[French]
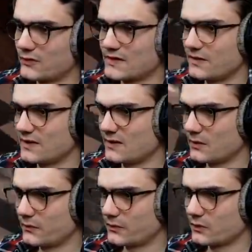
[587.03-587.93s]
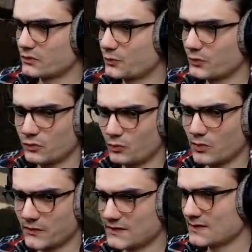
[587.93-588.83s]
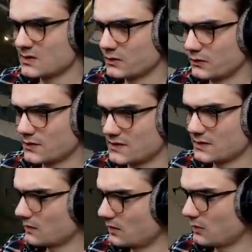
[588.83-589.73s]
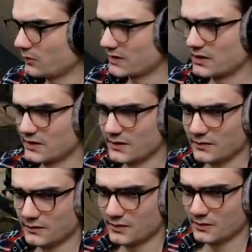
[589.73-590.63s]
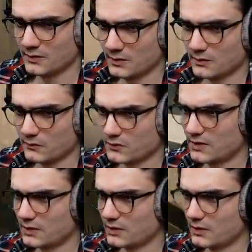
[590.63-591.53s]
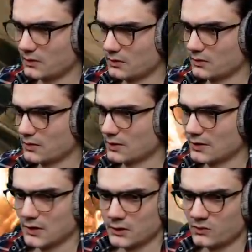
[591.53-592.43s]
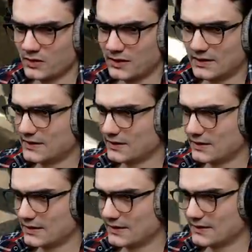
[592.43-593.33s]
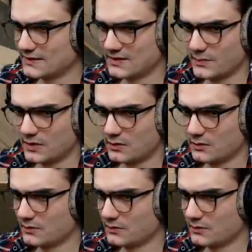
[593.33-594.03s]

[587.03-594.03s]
que ça va être nerf euh, sous peu, donc profitez-en tant que c'est encore le cas, les gars. On joue avec l'erreur. Le truc avec les, gaz qui est marrant,